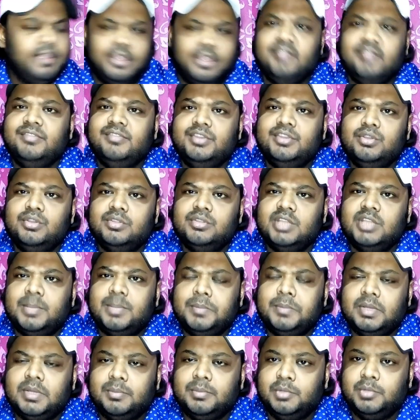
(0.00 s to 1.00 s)
এই ভিডিওতে
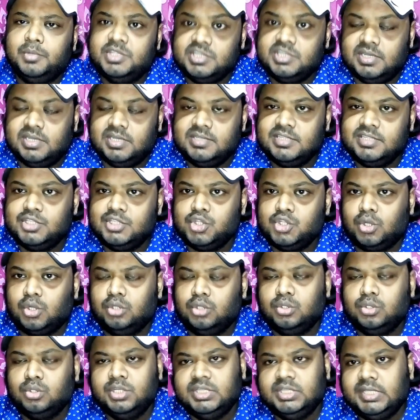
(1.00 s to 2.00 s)
আপনারা বলেছিলেন যে
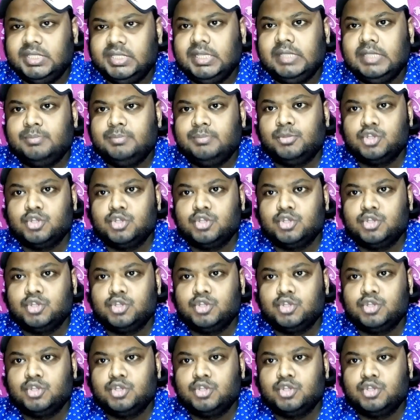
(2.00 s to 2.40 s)
চলতড়িত থেকে